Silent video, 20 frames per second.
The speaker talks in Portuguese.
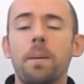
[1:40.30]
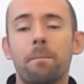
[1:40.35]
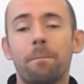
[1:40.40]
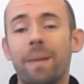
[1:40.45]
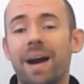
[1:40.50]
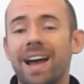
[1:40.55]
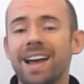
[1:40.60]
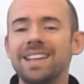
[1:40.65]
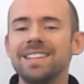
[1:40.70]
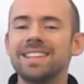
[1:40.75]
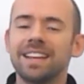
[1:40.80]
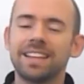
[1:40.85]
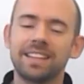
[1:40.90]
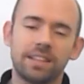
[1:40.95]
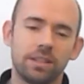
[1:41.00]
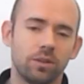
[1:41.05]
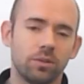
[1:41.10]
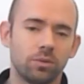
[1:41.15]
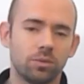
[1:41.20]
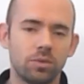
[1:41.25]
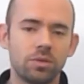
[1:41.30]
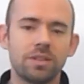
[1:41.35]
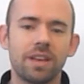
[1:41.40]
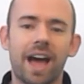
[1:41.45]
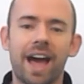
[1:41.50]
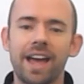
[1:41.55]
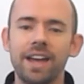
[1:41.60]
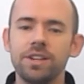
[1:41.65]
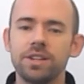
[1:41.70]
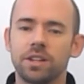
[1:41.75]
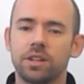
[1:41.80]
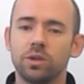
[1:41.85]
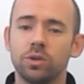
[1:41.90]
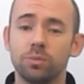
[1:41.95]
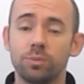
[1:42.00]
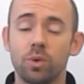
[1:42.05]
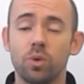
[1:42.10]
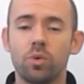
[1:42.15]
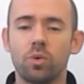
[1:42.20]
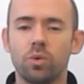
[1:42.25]
Mas aqui no site, aqui no
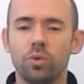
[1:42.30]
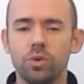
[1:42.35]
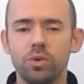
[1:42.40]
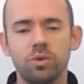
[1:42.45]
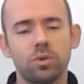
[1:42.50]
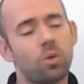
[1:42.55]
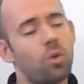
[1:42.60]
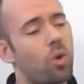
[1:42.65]
meu curso,